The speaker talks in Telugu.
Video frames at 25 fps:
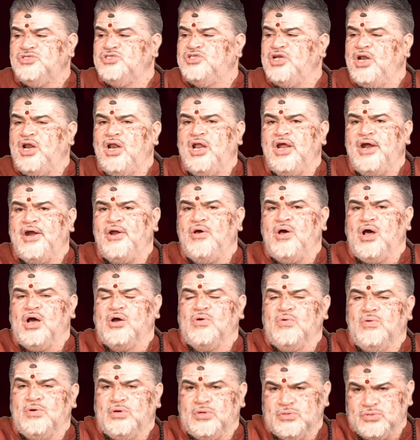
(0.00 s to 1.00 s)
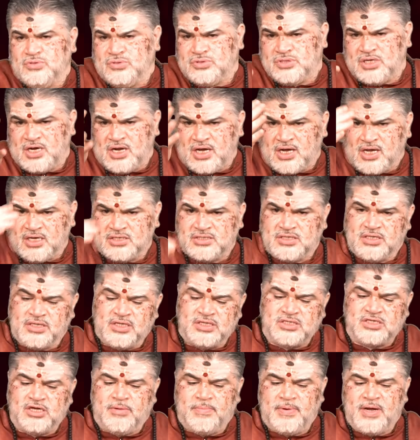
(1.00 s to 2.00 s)
జిల్లేడు ఆకుంటుంది చూసారా కాస్త
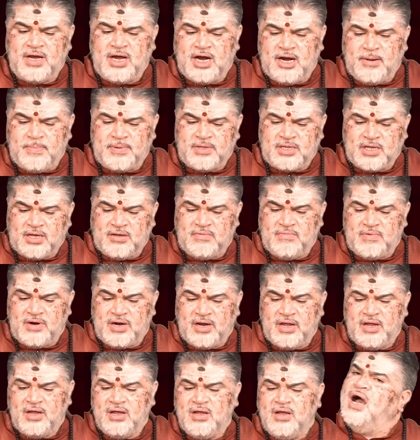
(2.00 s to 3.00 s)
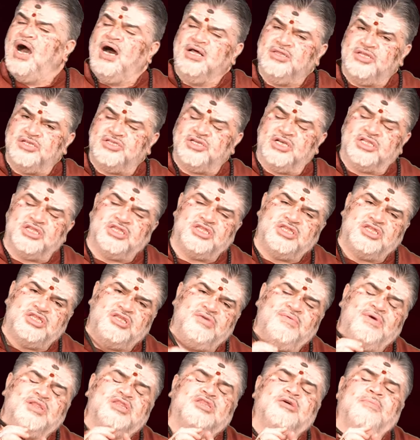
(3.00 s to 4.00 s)
తీసుకపోయి గణపతికి ఇవ్వండి అతి
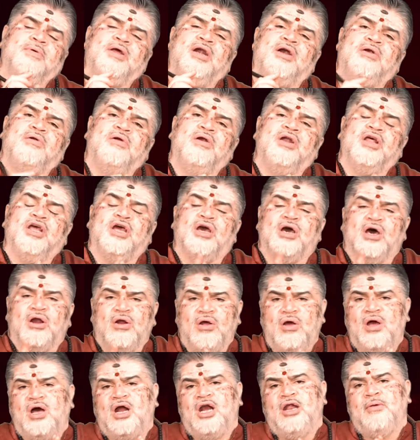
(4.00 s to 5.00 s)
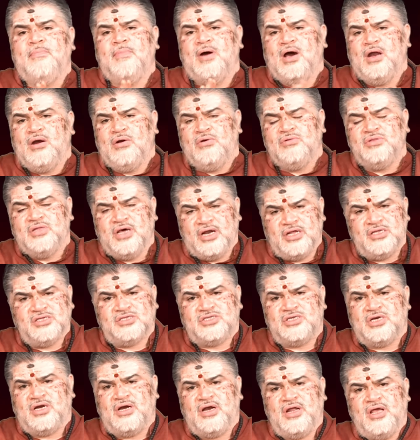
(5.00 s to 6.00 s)
శక్తివంతమైనటువంటి మాలను
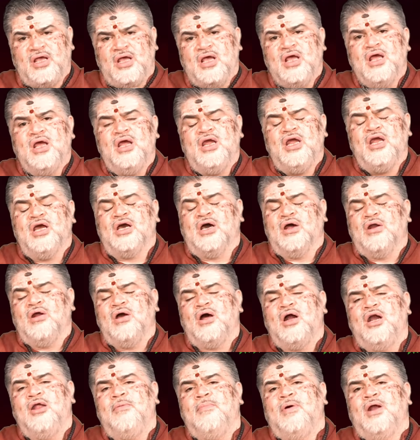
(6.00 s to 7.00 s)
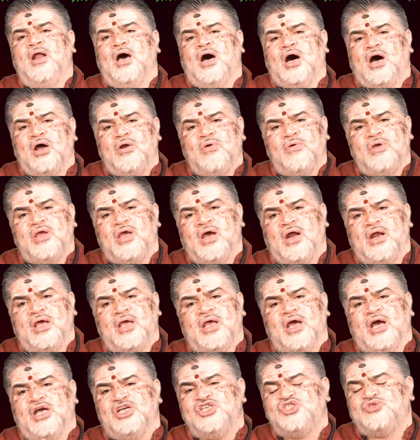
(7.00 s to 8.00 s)
ధరించండి ఈ మాల
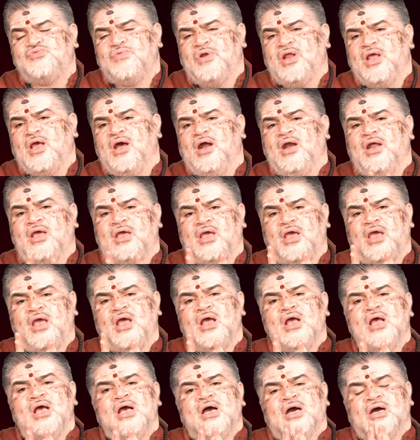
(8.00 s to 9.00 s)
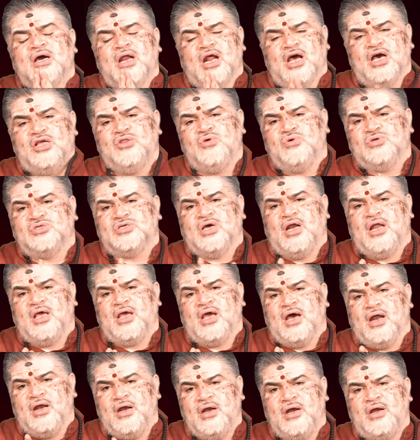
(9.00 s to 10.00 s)
ఆరోగ్యానికి ఐశ్వర్యానికి
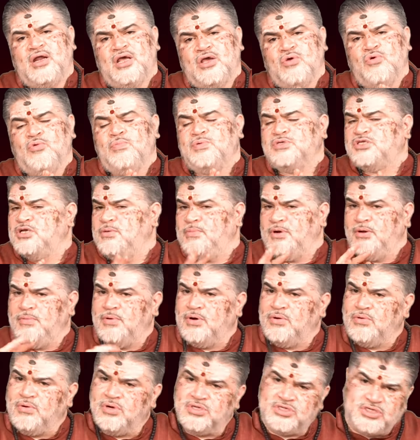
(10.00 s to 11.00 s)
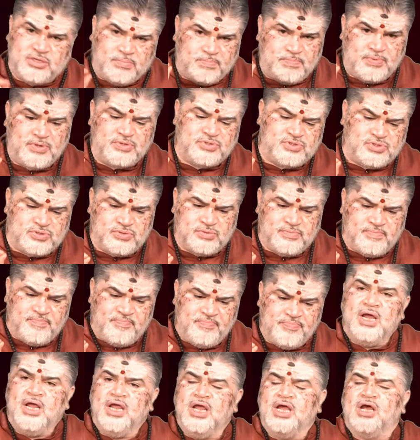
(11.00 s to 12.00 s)
గ్రహదోషాలకి అన్నిటికీ ఉపశమనం అని కూడా చెప్పచ్చు
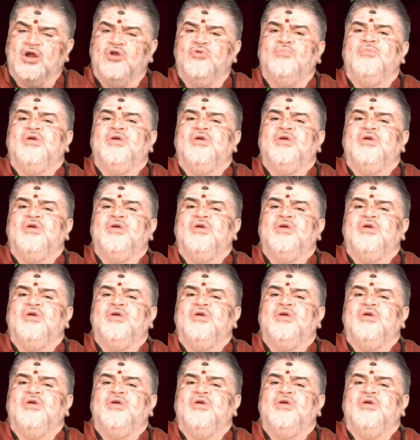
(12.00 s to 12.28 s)
ఇంకను